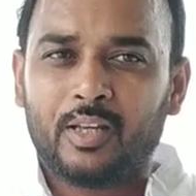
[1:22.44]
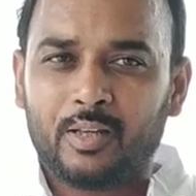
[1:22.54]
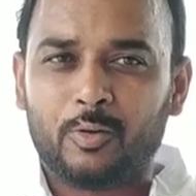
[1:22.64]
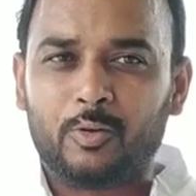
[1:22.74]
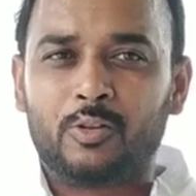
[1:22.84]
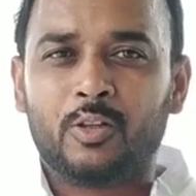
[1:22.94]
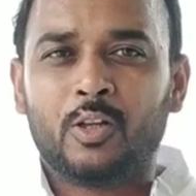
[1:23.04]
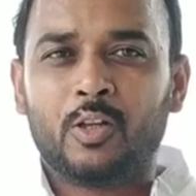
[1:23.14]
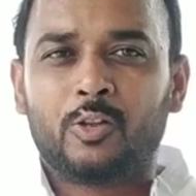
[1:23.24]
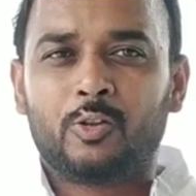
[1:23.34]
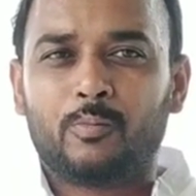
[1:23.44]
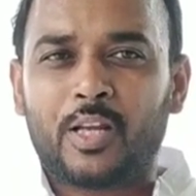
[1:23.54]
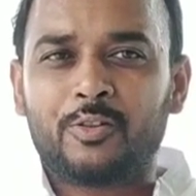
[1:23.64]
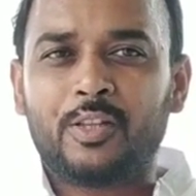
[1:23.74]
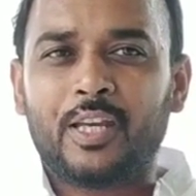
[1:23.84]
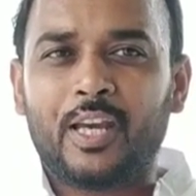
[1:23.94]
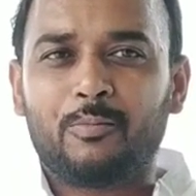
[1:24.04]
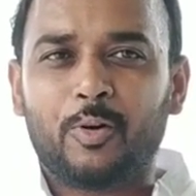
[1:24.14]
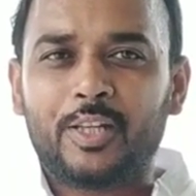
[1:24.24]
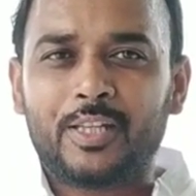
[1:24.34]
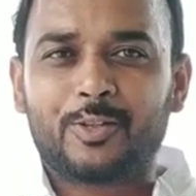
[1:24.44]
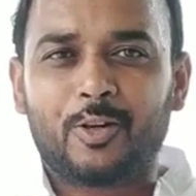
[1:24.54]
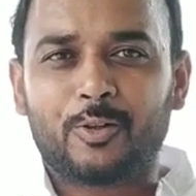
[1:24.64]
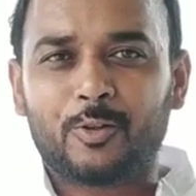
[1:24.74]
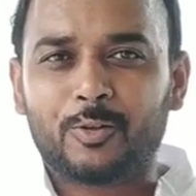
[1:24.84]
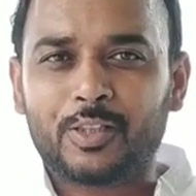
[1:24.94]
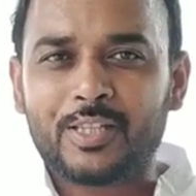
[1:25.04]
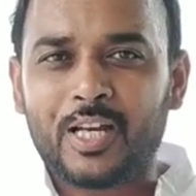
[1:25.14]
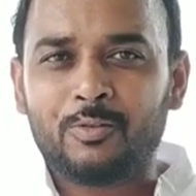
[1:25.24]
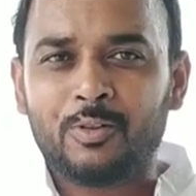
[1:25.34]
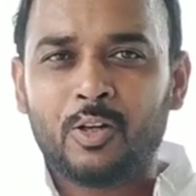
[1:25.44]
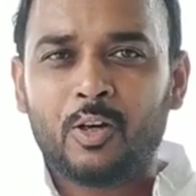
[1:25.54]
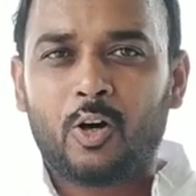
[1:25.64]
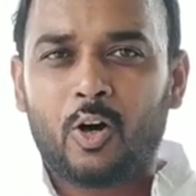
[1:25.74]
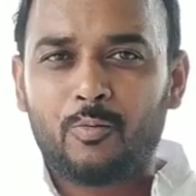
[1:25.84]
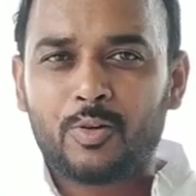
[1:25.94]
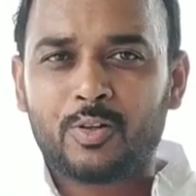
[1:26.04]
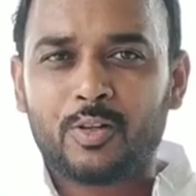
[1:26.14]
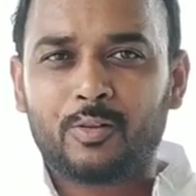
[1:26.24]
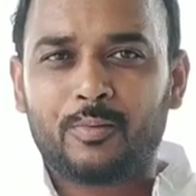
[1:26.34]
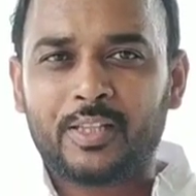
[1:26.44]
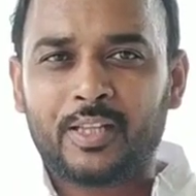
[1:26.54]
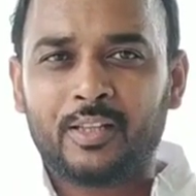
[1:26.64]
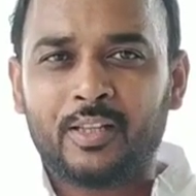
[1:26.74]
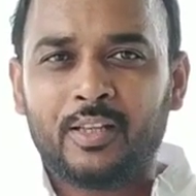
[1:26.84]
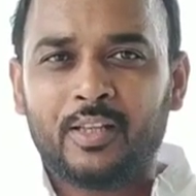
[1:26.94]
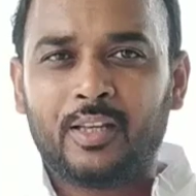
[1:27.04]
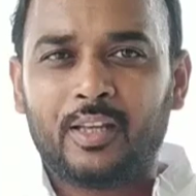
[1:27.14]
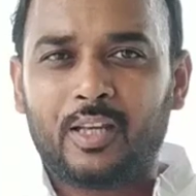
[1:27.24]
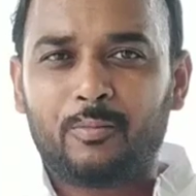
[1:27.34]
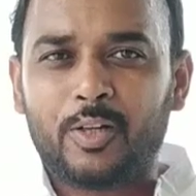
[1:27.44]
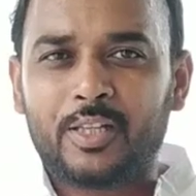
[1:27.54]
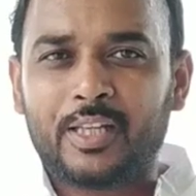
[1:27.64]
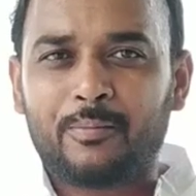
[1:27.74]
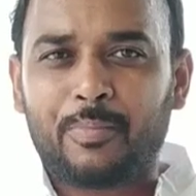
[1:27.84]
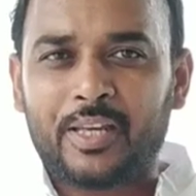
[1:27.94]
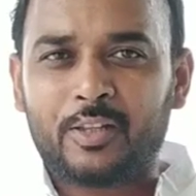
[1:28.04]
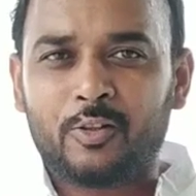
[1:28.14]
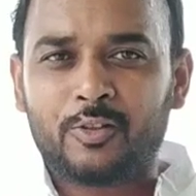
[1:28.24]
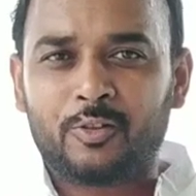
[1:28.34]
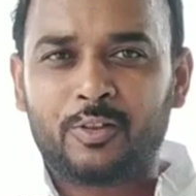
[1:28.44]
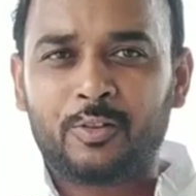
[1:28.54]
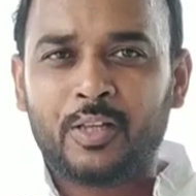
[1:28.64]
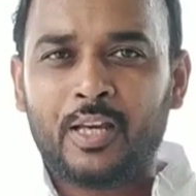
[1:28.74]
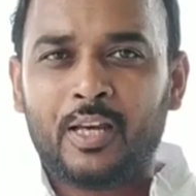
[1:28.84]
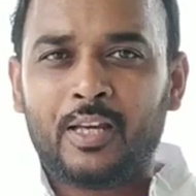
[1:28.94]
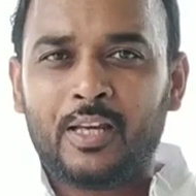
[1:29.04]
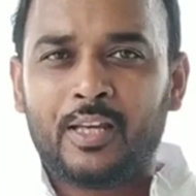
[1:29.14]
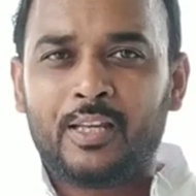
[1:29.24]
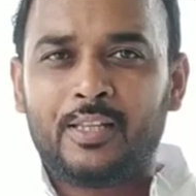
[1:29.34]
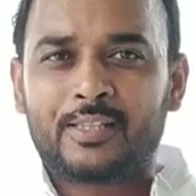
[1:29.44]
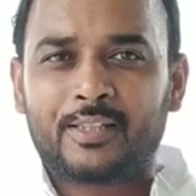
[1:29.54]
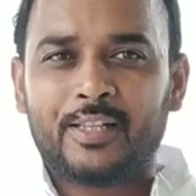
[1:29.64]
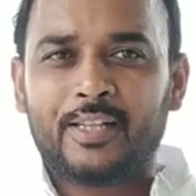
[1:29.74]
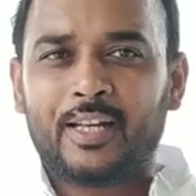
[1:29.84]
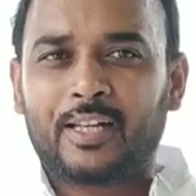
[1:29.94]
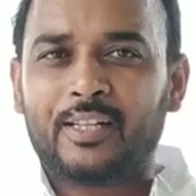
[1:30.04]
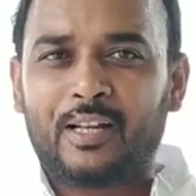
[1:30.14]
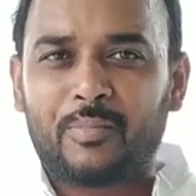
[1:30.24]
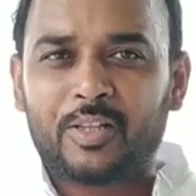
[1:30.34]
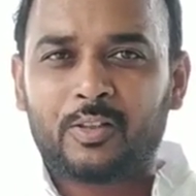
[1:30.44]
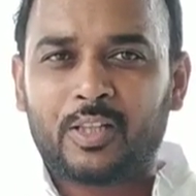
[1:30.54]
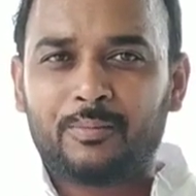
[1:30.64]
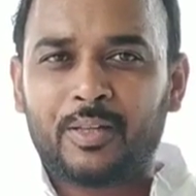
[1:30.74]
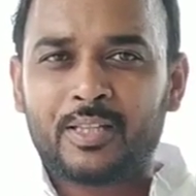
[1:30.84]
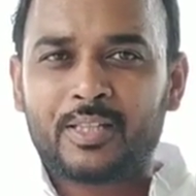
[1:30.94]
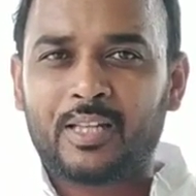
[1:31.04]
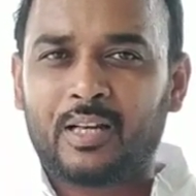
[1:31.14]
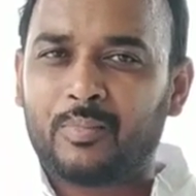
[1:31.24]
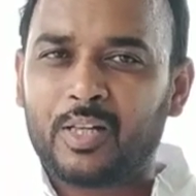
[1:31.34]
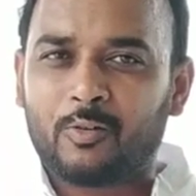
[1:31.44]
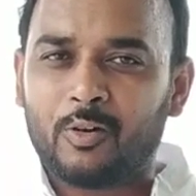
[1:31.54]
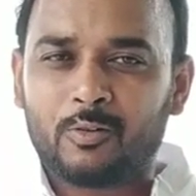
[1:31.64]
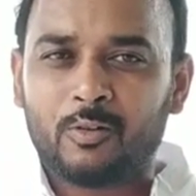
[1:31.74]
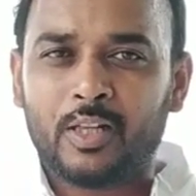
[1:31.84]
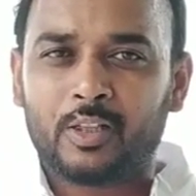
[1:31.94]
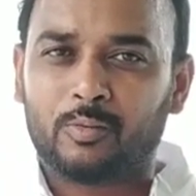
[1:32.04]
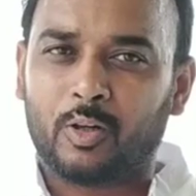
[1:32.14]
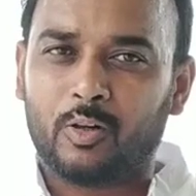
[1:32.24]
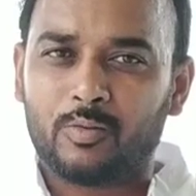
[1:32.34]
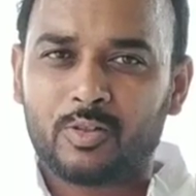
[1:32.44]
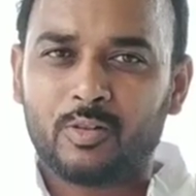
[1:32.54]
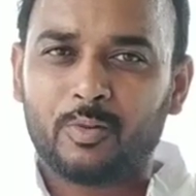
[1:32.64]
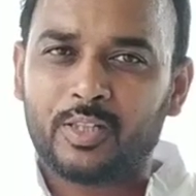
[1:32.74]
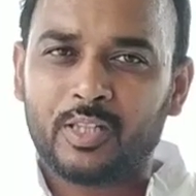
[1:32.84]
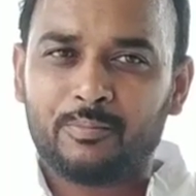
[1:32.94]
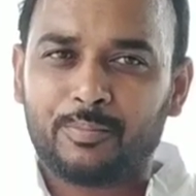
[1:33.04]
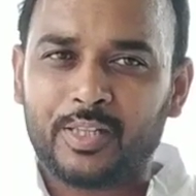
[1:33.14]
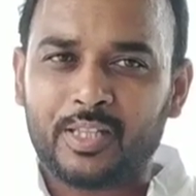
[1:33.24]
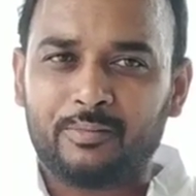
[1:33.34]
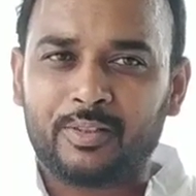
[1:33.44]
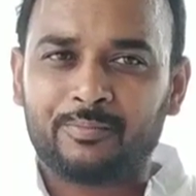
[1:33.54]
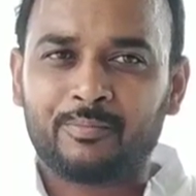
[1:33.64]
এবং তোমরা যদি এই বইটি সংগ্রহ করতে চাও অবশ্যই তোমাদের এই বইটিকে পাইয়ে দেওয়ার জন্য স্ক্রিনে একটি নাম্বার দেওয়া থাকবে সেই নাম্বারে কল করলে তোমরা অবশ্যই বইটি পেয়ে যাবে